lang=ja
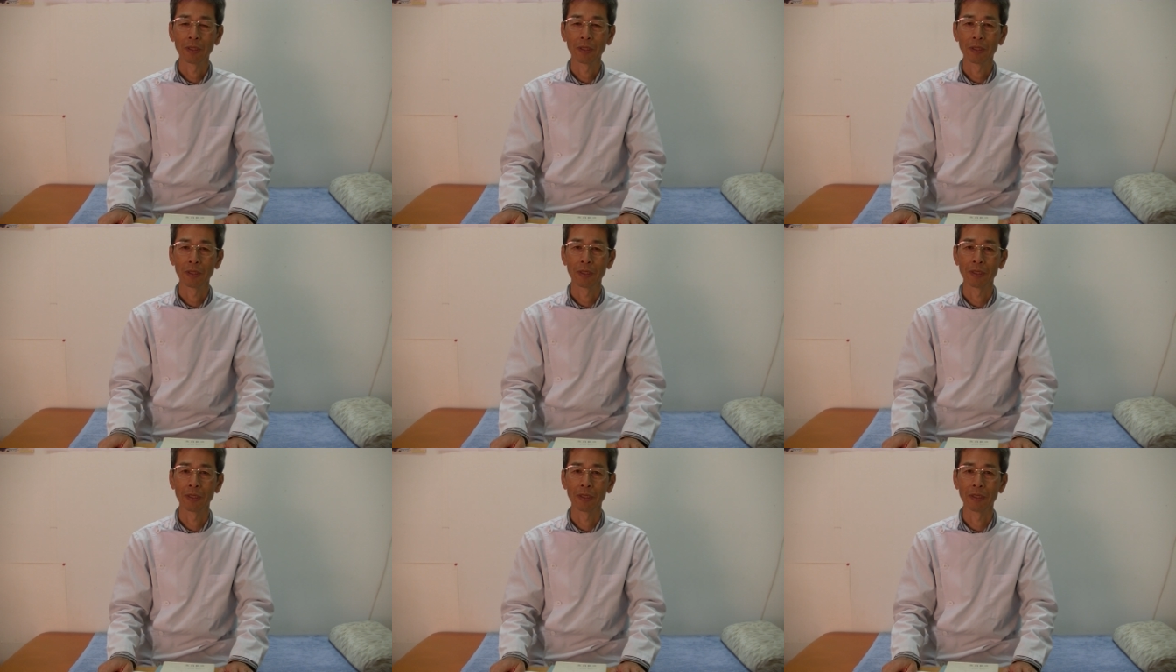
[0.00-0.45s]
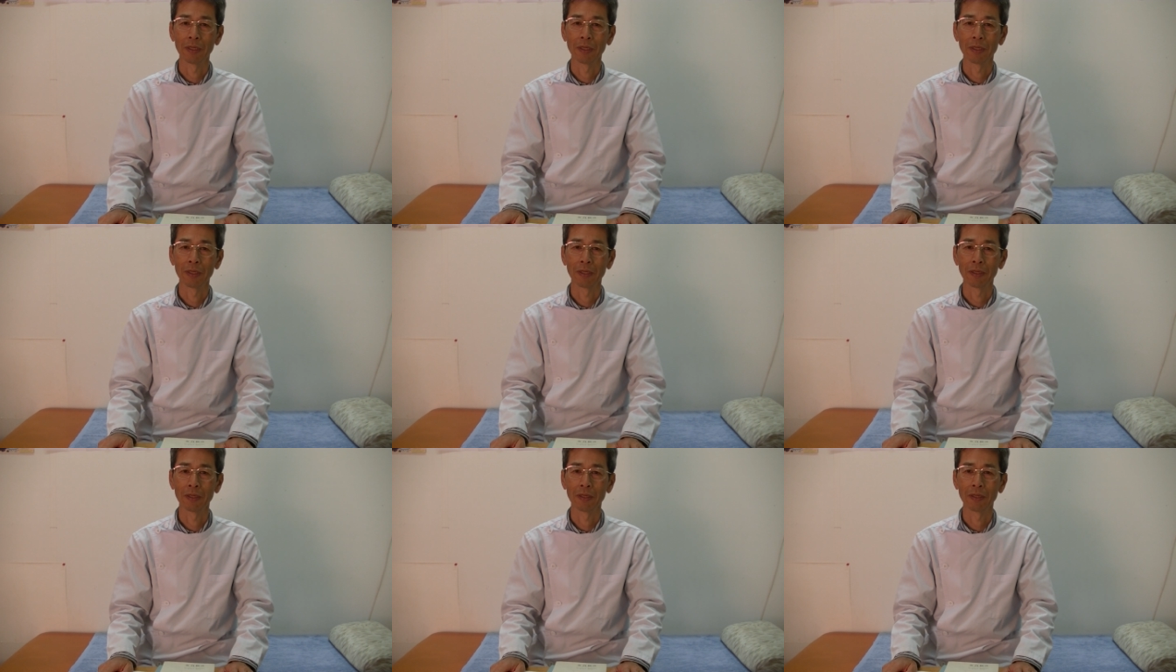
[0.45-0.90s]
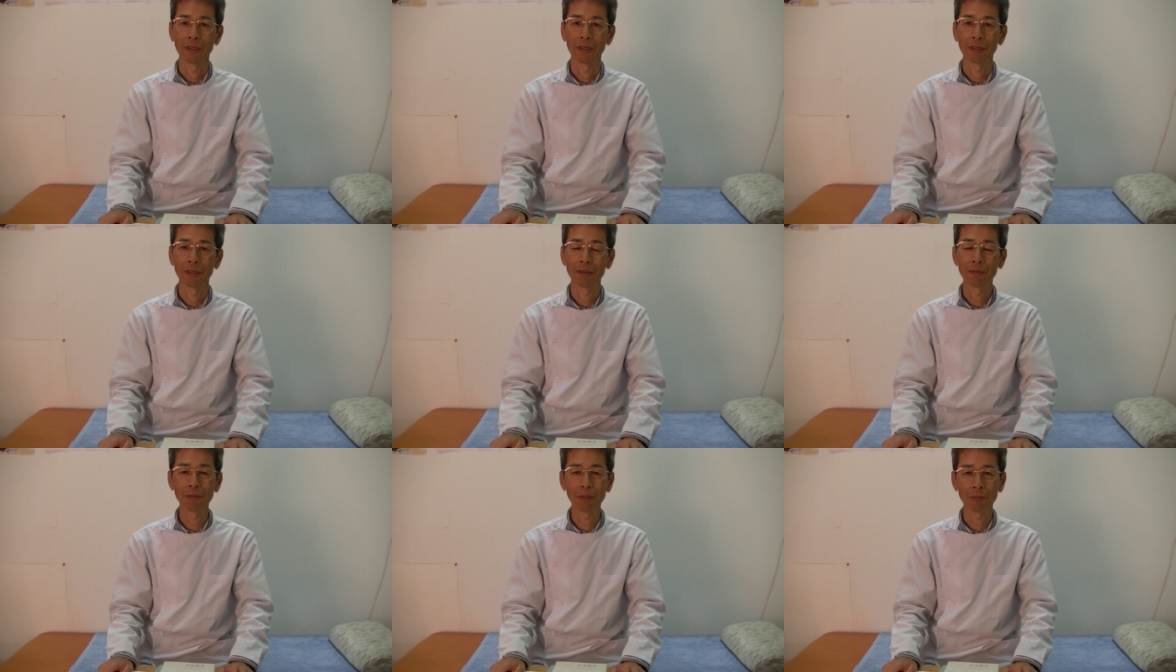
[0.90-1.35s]

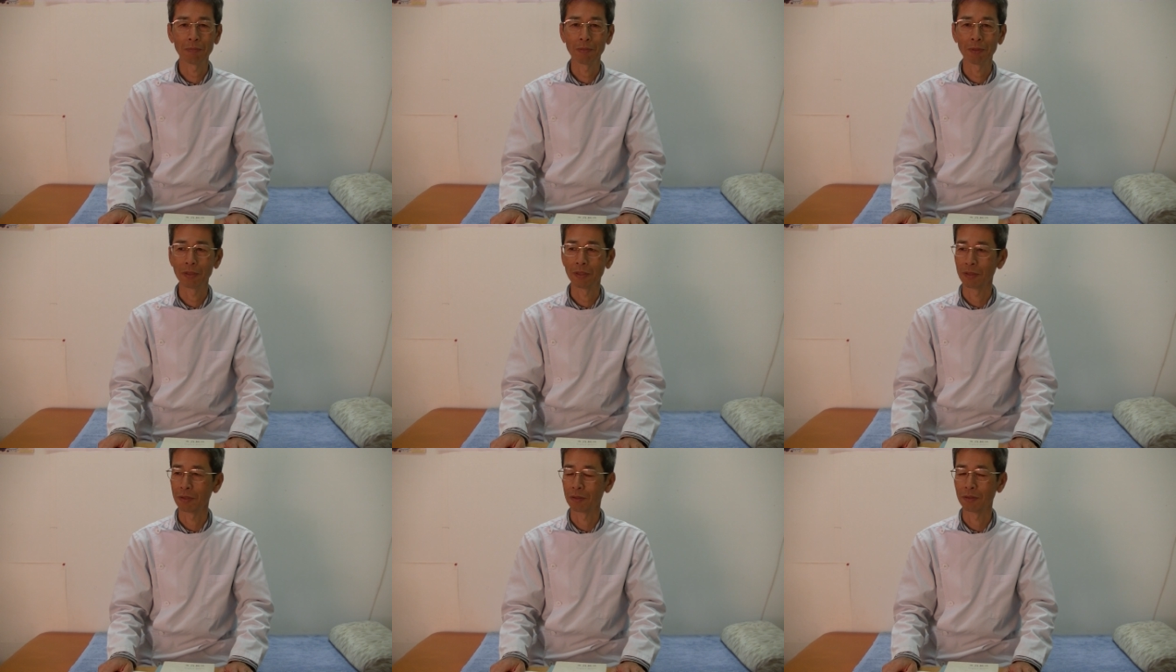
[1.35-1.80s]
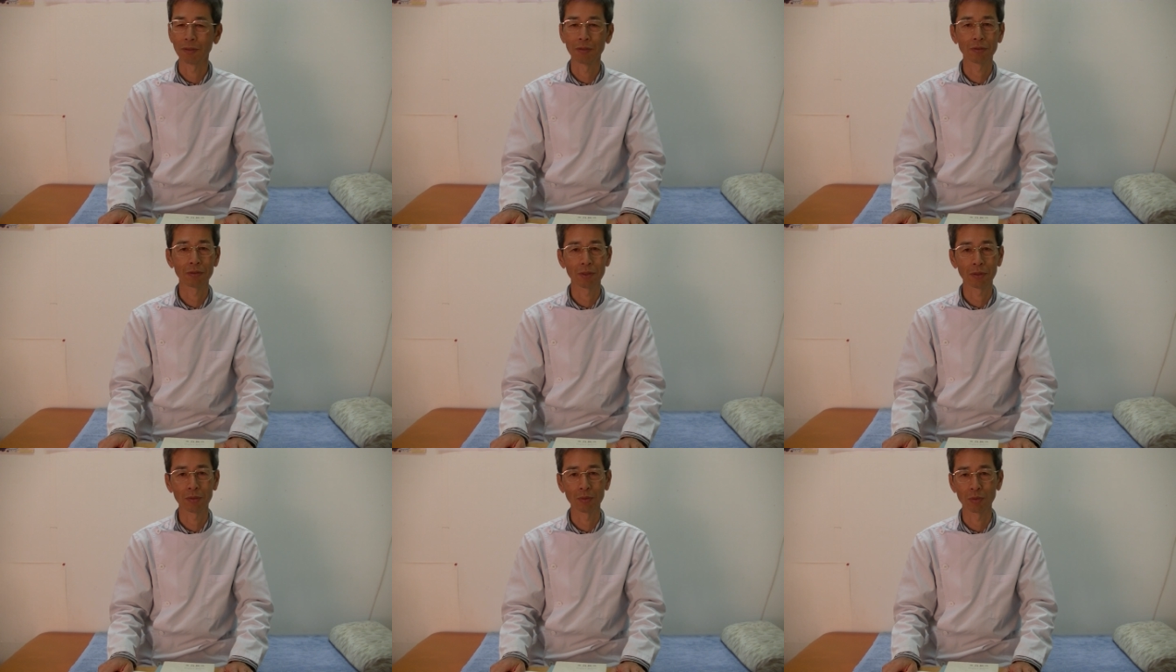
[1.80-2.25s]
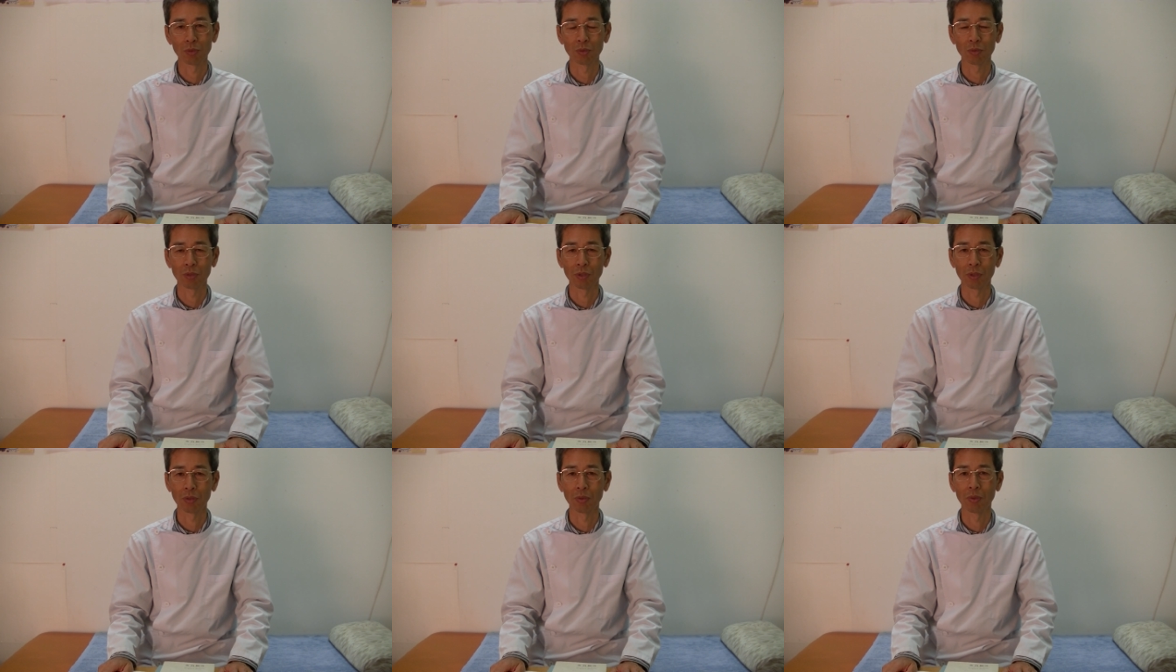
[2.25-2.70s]
えー、でもやっぱり地熱感度
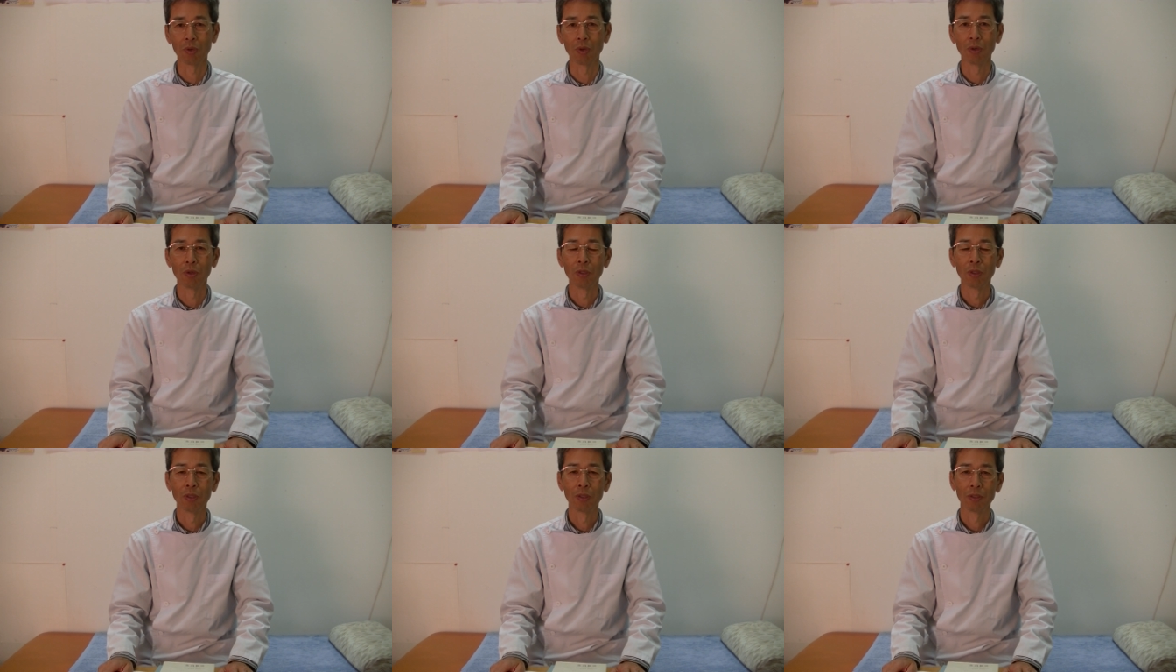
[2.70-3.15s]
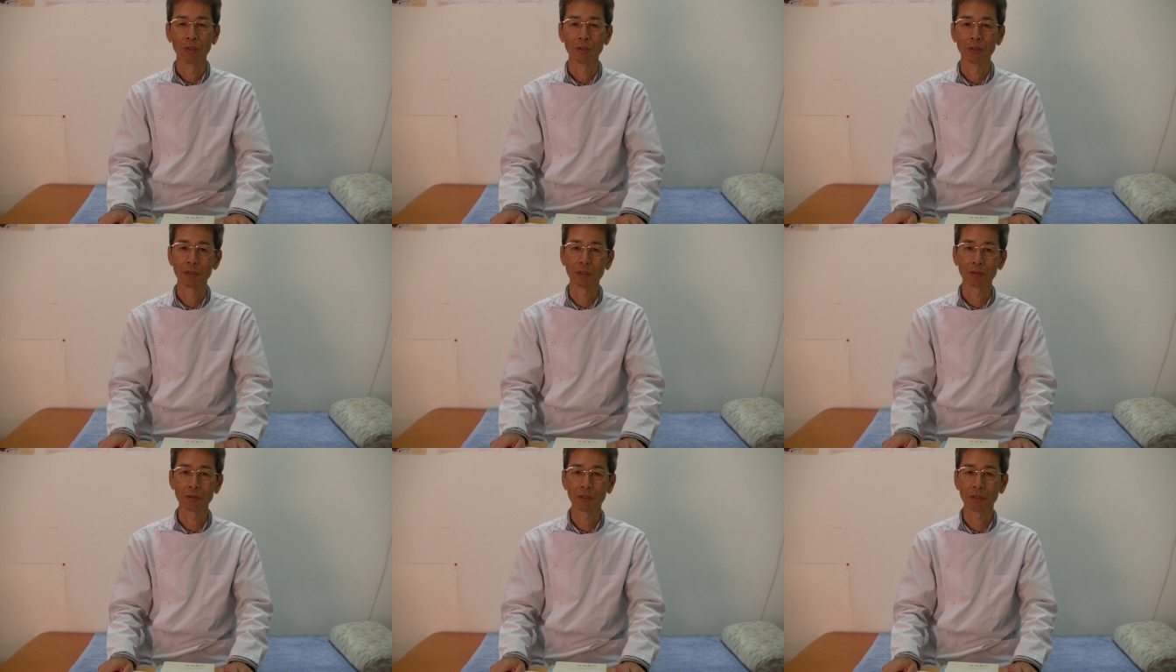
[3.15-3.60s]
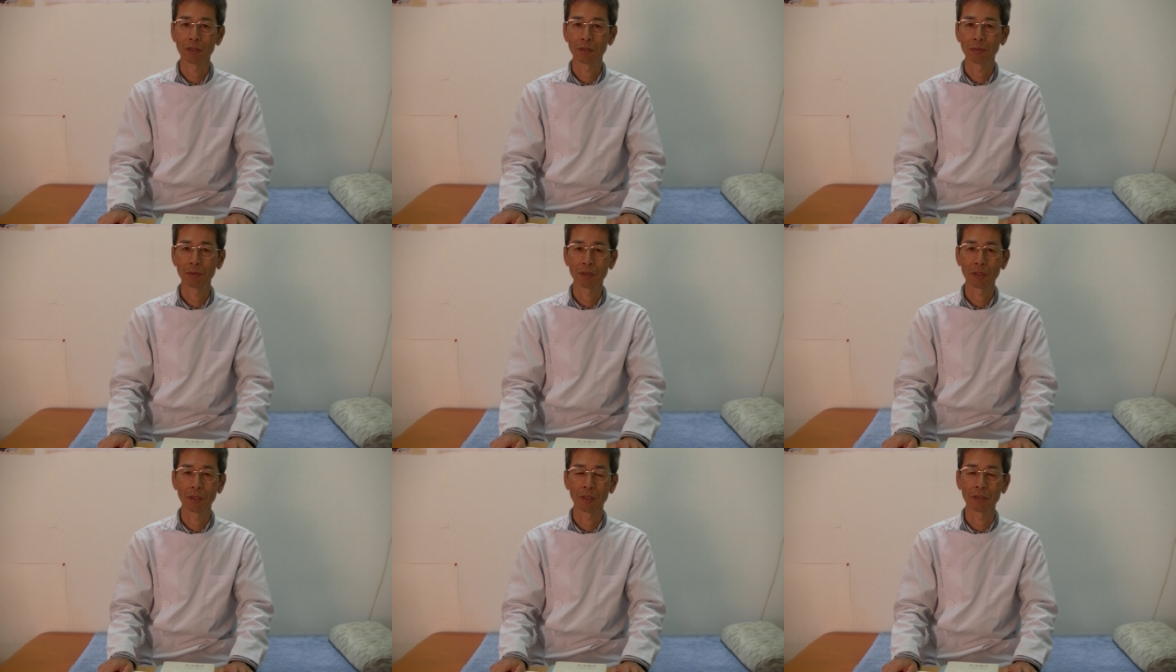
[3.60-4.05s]
測定法、えー、ちゃんとやって
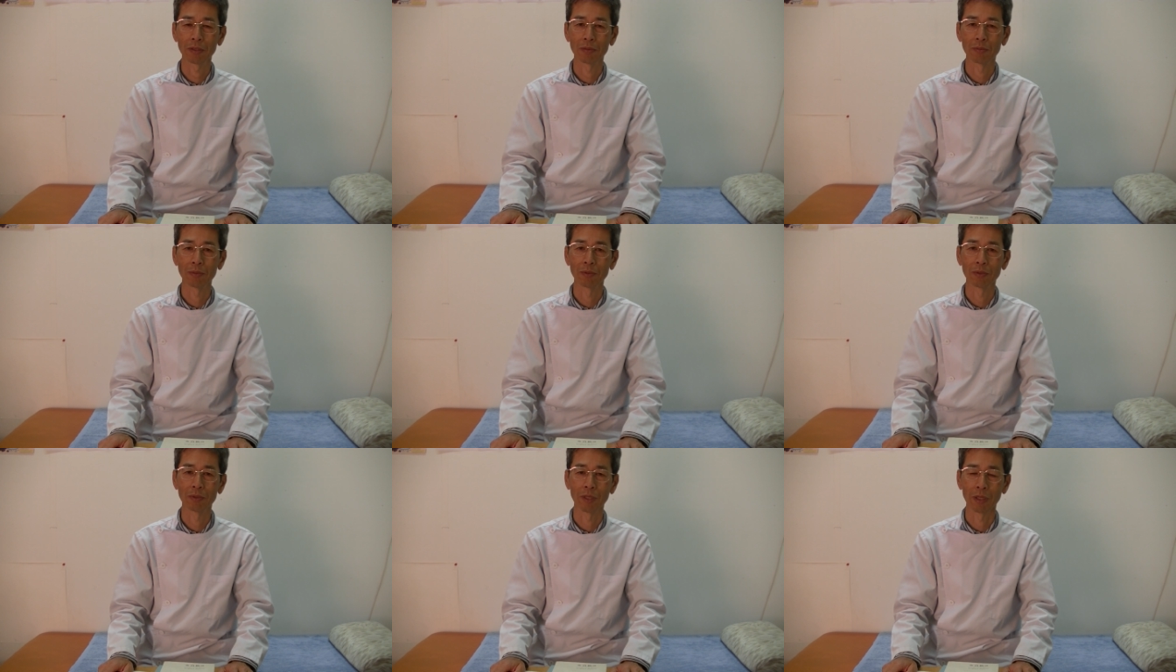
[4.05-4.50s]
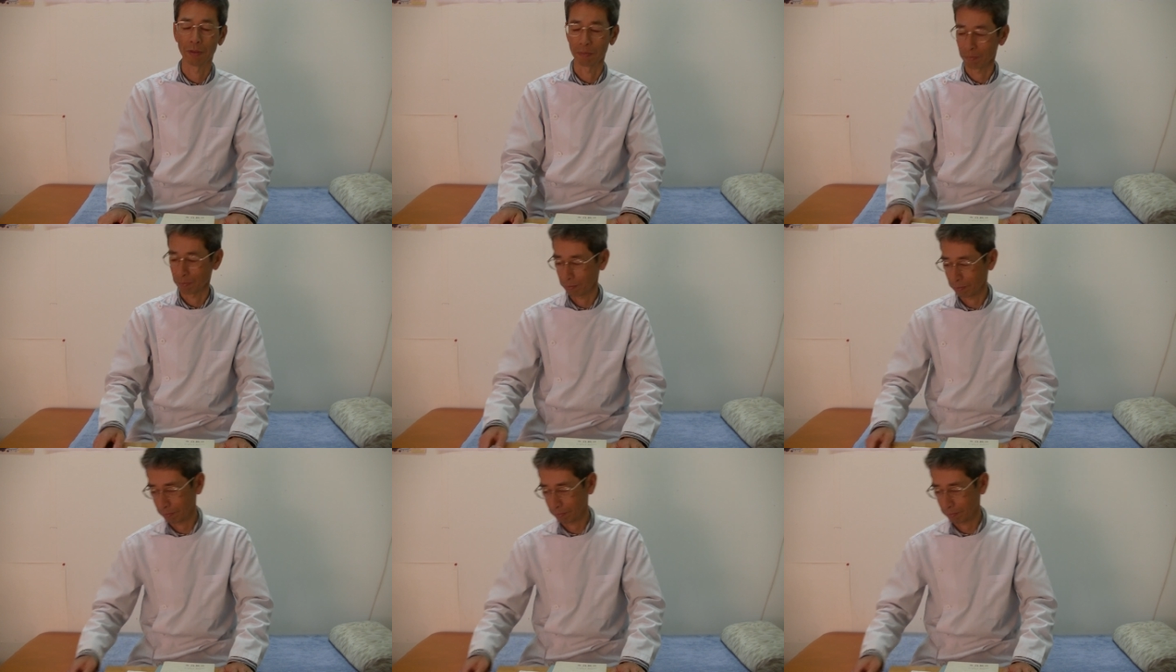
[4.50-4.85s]
みたいなと思って